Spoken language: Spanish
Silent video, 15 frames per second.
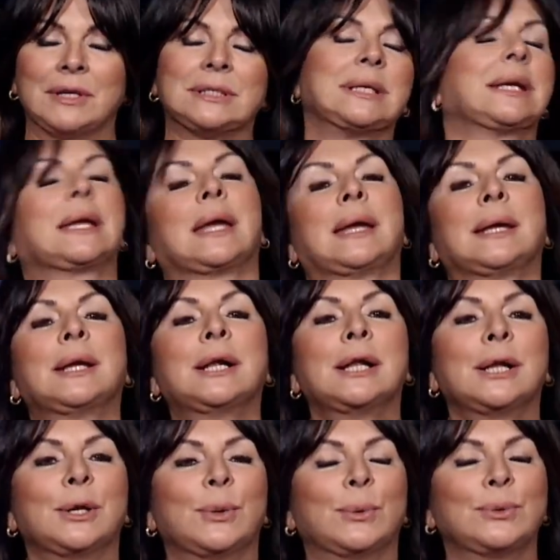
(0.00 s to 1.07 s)
Así que
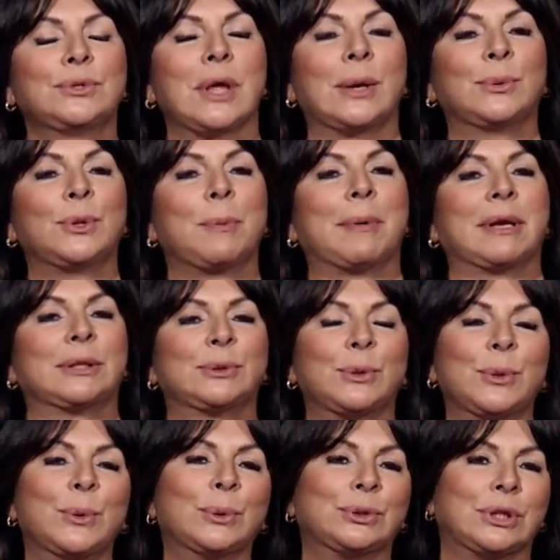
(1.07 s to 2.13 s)
un saludo para
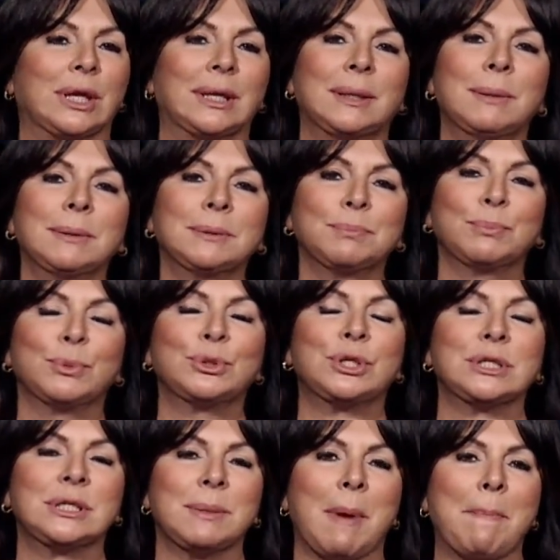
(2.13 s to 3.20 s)
todos ustedes,
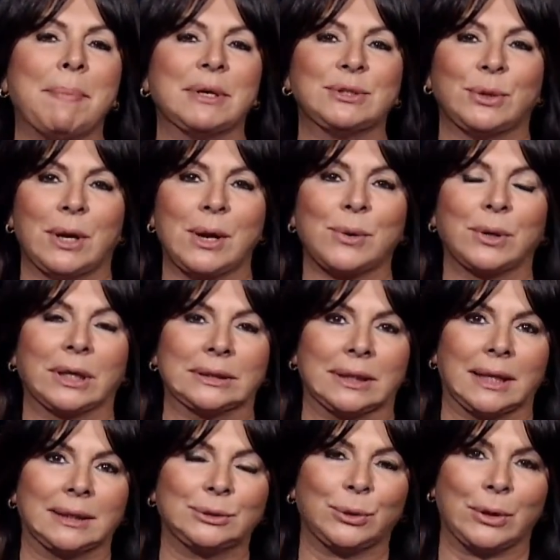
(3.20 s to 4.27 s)
muchísimas personas
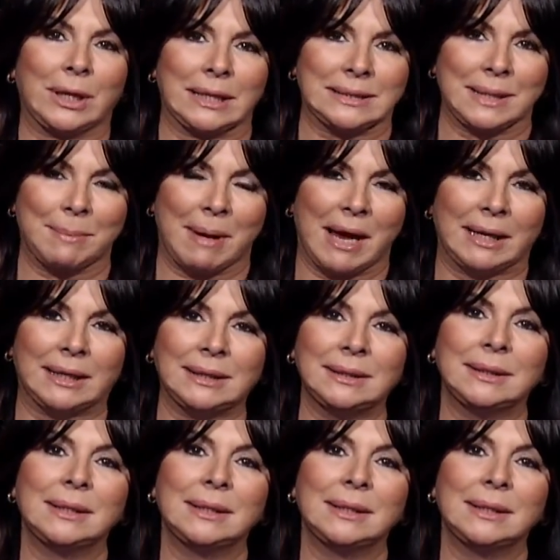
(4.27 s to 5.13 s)
conectadas toda la semana